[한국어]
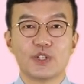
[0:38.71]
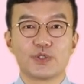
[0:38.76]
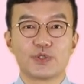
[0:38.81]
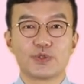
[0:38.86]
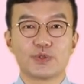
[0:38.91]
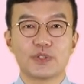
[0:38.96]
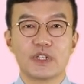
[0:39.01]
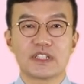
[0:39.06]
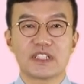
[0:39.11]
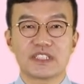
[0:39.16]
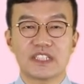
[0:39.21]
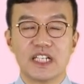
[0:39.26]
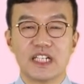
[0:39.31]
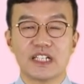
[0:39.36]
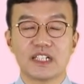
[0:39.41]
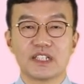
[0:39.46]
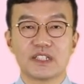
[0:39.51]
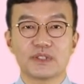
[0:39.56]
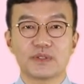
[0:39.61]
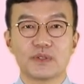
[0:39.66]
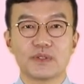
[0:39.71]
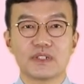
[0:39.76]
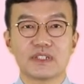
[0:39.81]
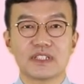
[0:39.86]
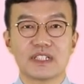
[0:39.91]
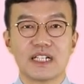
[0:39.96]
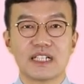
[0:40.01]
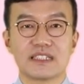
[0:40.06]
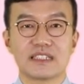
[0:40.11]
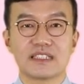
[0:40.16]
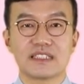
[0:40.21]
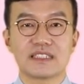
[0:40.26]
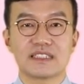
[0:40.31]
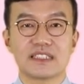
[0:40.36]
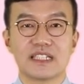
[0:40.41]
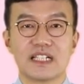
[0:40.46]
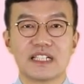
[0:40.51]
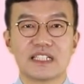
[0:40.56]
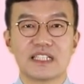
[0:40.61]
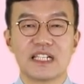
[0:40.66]
중국의 특징 똑같은
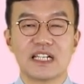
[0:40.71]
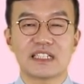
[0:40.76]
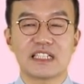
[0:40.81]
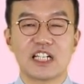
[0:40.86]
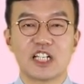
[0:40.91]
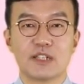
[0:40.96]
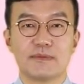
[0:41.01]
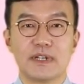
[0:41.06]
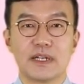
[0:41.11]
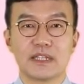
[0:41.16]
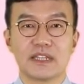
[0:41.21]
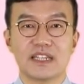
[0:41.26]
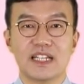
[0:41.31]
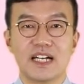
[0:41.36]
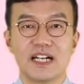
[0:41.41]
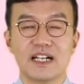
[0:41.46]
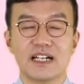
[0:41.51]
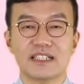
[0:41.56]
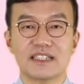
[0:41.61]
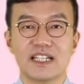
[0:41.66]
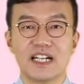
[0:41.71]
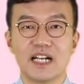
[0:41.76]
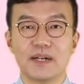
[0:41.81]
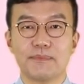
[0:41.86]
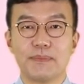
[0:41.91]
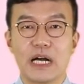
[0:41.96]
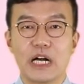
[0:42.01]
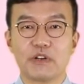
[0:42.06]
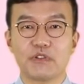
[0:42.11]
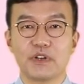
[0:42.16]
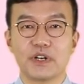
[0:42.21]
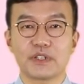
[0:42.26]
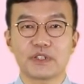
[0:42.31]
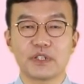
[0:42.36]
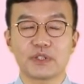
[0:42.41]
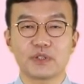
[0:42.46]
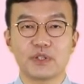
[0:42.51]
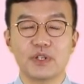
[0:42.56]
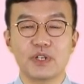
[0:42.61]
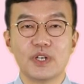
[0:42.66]
자리에 단어만 딱딱 바꿔
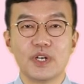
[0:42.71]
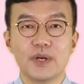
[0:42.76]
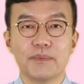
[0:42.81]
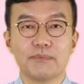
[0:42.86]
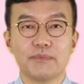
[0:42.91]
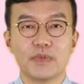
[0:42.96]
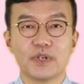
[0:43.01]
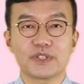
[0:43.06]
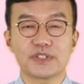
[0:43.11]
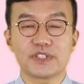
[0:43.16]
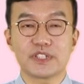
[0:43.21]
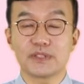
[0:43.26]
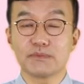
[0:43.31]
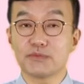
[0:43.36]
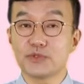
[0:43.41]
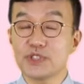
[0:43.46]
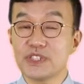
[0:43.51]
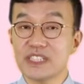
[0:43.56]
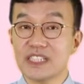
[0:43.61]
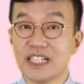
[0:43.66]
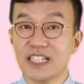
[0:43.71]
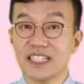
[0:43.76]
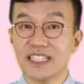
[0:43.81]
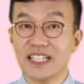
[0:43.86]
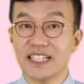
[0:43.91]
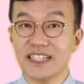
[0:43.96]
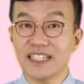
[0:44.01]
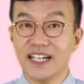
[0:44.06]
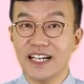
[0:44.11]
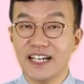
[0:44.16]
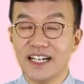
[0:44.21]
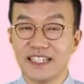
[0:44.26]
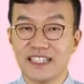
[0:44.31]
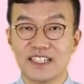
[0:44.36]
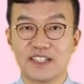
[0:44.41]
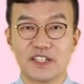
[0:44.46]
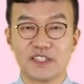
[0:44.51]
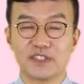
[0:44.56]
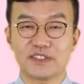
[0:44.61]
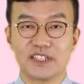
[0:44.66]
껴도 멋진 문장이 된다
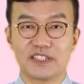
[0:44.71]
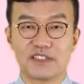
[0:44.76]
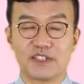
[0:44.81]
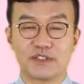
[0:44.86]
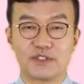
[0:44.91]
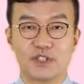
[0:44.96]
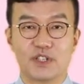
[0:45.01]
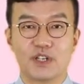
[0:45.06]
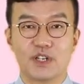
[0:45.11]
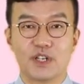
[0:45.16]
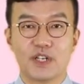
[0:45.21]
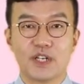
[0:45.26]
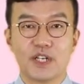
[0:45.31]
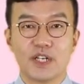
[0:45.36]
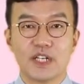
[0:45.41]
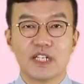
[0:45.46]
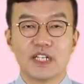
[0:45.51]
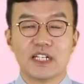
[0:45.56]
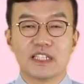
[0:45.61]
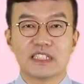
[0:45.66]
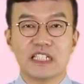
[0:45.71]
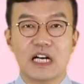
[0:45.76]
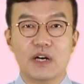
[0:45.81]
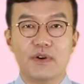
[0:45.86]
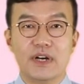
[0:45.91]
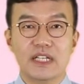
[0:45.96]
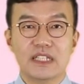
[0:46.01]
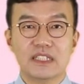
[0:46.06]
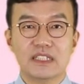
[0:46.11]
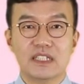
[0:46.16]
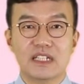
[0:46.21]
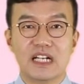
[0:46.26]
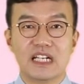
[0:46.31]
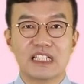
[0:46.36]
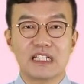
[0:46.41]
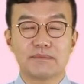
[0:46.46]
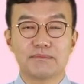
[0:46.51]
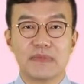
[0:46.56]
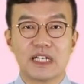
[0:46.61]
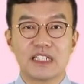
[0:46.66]
이렇게 정리했었죠. 자
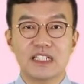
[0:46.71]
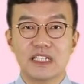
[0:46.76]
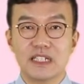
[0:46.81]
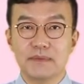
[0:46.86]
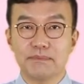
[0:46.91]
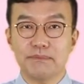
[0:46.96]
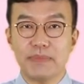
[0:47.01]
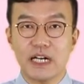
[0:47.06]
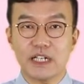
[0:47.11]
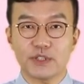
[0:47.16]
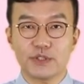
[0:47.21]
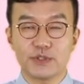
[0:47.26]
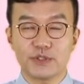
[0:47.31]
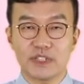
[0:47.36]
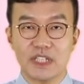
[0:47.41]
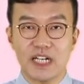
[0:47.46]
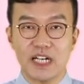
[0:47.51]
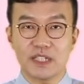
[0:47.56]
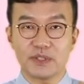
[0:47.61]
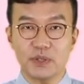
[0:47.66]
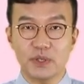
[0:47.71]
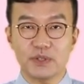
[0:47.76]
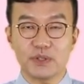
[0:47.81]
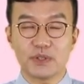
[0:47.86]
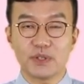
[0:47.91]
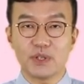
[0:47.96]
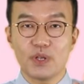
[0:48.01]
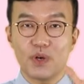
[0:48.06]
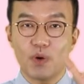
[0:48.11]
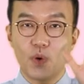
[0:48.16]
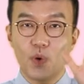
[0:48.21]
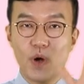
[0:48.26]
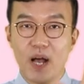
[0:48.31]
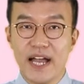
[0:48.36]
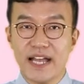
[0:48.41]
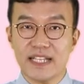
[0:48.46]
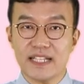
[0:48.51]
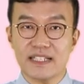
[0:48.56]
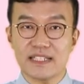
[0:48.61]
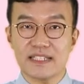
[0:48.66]
환전하단 말을 바꾸다 돈
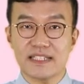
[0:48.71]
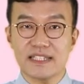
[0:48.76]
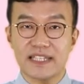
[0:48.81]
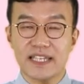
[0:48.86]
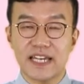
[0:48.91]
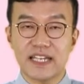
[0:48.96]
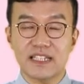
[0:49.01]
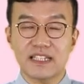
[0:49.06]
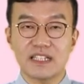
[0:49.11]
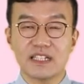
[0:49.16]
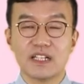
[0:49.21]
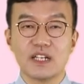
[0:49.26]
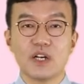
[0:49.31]
환첸